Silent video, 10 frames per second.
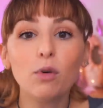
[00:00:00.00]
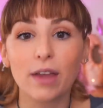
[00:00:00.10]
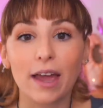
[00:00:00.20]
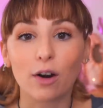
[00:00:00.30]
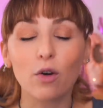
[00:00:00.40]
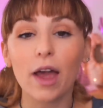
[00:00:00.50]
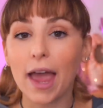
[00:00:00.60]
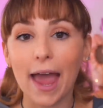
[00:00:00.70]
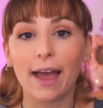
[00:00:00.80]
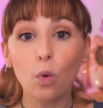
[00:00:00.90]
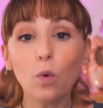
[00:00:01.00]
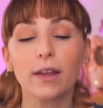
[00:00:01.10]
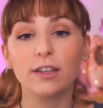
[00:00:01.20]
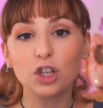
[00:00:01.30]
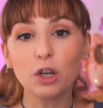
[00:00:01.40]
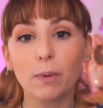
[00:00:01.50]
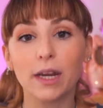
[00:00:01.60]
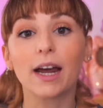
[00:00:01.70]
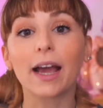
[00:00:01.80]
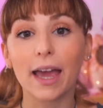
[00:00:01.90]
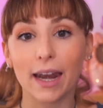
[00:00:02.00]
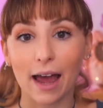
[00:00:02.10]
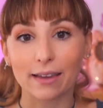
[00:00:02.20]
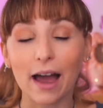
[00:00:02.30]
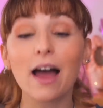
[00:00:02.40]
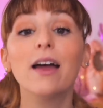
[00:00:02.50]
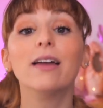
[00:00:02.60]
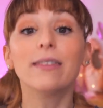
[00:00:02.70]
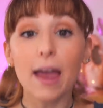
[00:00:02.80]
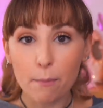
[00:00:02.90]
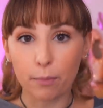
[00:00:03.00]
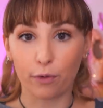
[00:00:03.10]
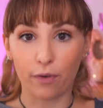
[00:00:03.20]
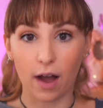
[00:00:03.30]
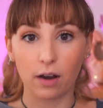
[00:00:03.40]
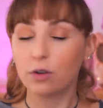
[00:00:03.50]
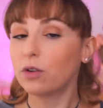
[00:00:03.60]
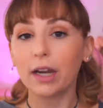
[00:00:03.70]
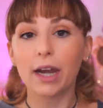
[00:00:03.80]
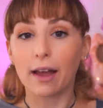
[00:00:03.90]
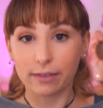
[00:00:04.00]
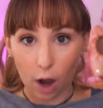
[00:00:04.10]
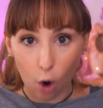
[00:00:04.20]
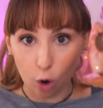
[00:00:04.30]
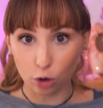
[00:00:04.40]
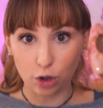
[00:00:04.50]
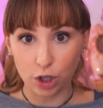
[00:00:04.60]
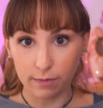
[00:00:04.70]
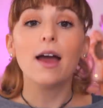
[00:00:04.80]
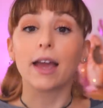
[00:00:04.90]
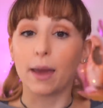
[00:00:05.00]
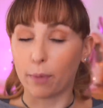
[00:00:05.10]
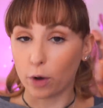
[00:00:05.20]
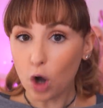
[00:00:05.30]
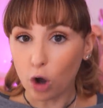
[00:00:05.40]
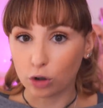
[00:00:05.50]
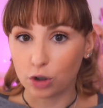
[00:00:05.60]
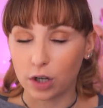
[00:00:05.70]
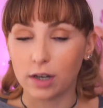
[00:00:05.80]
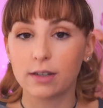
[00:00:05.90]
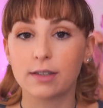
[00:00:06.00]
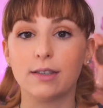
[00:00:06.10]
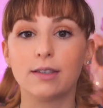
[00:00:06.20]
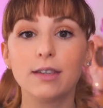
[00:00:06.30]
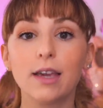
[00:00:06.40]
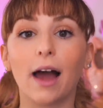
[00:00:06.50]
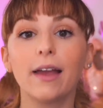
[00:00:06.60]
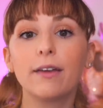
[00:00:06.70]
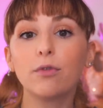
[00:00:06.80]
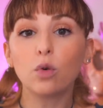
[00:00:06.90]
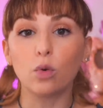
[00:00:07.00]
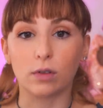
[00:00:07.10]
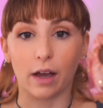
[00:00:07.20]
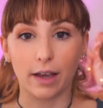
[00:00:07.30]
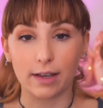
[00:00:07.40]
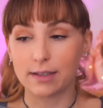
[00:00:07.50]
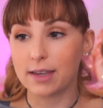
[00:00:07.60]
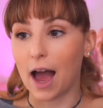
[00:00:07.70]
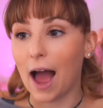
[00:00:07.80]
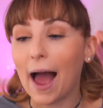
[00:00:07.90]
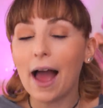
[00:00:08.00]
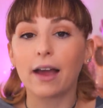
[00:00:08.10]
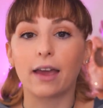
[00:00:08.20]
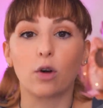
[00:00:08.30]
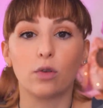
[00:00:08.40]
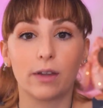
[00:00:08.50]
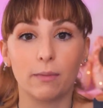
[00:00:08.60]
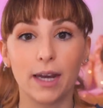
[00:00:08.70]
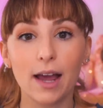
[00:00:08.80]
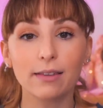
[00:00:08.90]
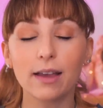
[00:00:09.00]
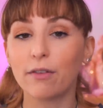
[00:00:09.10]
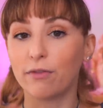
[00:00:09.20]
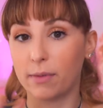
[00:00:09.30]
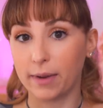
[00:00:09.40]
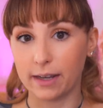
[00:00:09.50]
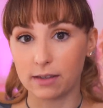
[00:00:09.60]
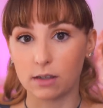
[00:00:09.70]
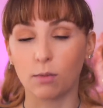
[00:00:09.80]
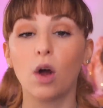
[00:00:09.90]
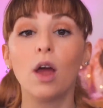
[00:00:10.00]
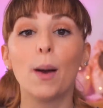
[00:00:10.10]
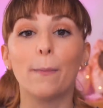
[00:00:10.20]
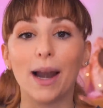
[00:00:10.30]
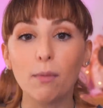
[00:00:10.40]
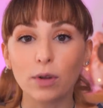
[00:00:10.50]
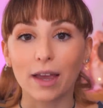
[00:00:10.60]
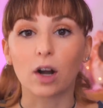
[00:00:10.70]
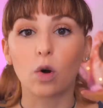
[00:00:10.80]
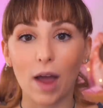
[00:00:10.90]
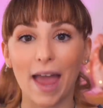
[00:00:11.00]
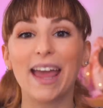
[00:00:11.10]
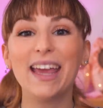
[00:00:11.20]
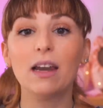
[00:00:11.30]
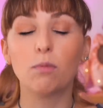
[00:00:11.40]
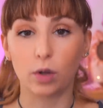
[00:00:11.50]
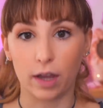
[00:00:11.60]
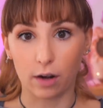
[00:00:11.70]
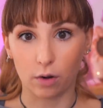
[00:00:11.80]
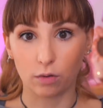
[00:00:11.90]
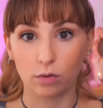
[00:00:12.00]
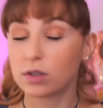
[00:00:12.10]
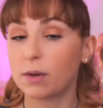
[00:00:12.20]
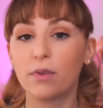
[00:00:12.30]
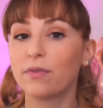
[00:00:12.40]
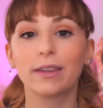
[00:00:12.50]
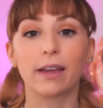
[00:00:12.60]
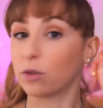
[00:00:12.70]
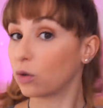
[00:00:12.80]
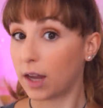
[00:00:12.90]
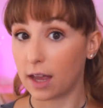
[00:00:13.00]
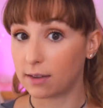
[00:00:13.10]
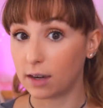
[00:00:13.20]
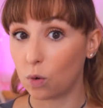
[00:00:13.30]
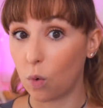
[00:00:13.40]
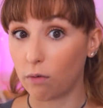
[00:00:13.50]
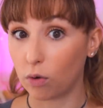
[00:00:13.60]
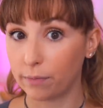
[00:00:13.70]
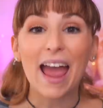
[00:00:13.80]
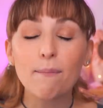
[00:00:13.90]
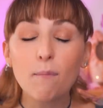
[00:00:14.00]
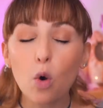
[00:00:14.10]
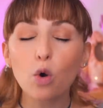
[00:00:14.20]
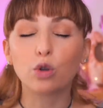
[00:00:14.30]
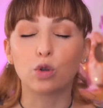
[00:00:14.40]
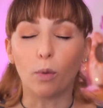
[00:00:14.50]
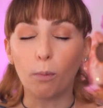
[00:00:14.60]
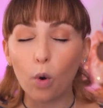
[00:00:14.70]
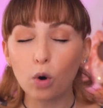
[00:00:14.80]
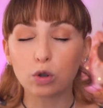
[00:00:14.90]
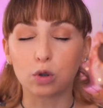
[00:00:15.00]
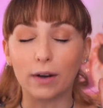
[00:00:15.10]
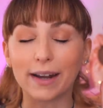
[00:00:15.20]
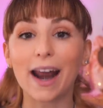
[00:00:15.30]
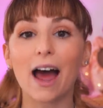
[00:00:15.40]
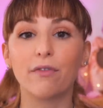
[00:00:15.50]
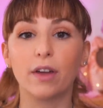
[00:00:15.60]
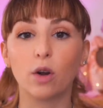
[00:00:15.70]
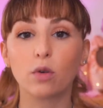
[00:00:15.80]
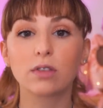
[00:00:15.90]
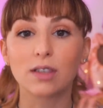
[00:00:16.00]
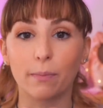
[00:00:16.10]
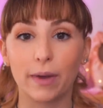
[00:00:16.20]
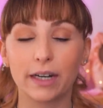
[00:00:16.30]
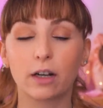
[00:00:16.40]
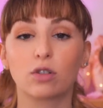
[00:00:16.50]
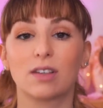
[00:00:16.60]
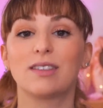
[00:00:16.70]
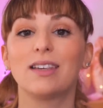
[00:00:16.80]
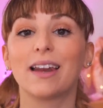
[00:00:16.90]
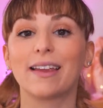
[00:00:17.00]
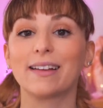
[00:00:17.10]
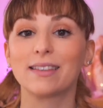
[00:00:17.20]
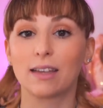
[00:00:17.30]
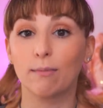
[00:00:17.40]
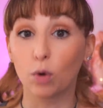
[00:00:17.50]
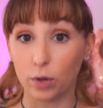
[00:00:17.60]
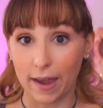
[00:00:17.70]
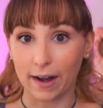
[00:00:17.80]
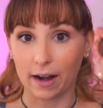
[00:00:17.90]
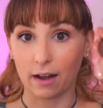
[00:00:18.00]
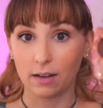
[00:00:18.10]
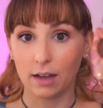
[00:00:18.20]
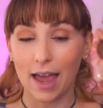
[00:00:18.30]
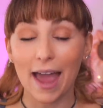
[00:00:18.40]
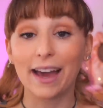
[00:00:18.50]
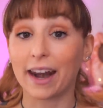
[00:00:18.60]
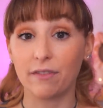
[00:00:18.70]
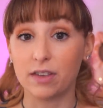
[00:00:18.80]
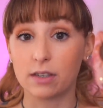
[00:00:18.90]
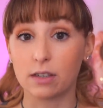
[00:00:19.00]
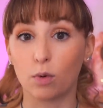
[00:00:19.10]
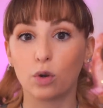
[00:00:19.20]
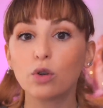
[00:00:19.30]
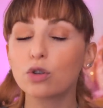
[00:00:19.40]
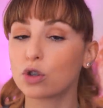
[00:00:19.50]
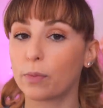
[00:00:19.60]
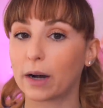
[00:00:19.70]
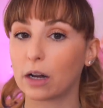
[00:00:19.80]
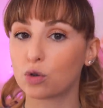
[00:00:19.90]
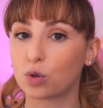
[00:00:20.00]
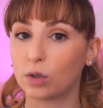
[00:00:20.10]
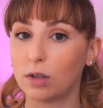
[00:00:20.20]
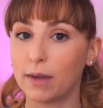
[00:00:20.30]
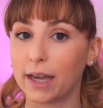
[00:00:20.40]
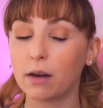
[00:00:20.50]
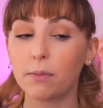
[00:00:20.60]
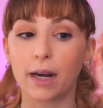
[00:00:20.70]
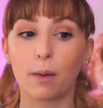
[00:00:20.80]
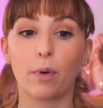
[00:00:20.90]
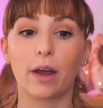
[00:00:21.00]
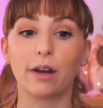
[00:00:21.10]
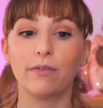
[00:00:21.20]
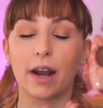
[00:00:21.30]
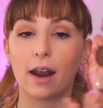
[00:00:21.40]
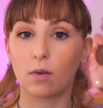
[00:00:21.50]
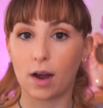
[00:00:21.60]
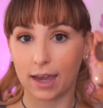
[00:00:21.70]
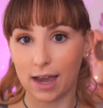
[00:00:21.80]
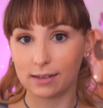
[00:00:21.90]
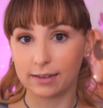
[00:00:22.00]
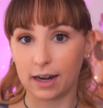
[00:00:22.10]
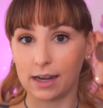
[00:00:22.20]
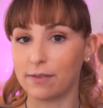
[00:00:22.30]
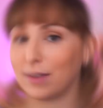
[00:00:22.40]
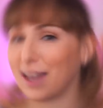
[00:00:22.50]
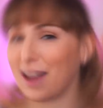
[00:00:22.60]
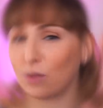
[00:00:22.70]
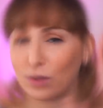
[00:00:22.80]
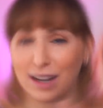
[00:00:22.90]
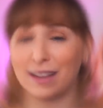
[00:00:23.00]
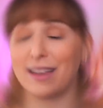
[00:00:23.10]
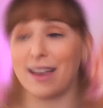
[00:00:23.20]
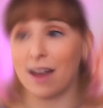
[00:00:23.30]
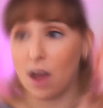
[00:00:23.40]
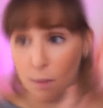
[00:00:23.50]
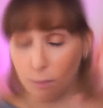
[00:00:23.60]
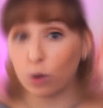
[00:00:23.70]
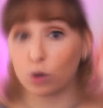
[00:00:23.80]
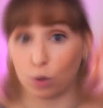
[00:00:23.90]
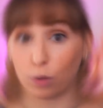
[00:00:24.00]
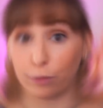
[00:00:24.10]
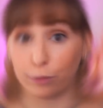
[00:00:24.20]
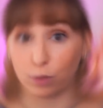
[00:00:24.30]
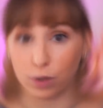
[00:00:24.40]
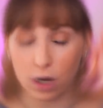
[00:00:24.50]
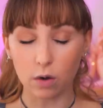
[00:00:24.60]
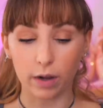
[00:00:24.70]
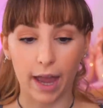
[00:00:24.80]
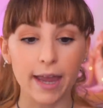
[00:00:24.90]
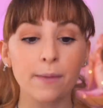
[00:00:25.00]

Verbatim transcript: moderno è una disciplina che è nata tempo fa, non è nata oggi, che poi oggi si sia evoluta e sia anche contaminata va benissimo, ma il moderno è il moderno, non stiamo inventando niente di nuovo. È molto molto grave non sapere cosa sia la danza moderna, è gravissimo. Non sto parlando solo di Megan perché poi arriveranno anche altri allievi che hanno delle idee molto confuse, ok?